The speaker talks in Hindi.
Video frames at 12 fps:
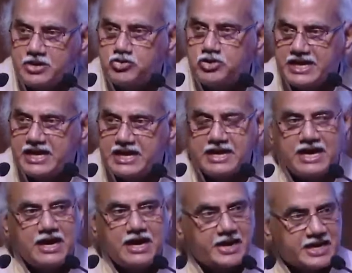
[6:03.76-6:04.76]
खड़ी हुई है
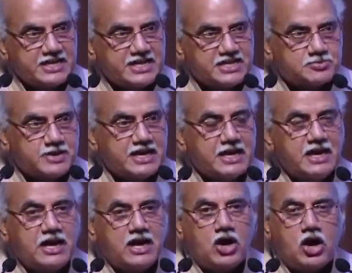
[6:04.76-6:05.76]
हमारे देश में
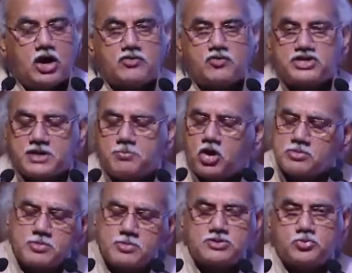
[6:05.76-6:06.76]
और वो सब
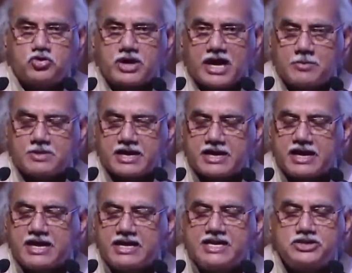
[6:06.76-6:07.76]
बहुत महत्वपूर्ण काम कर रहे
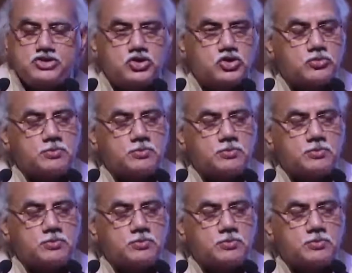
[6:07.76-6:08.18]
हैं ये जो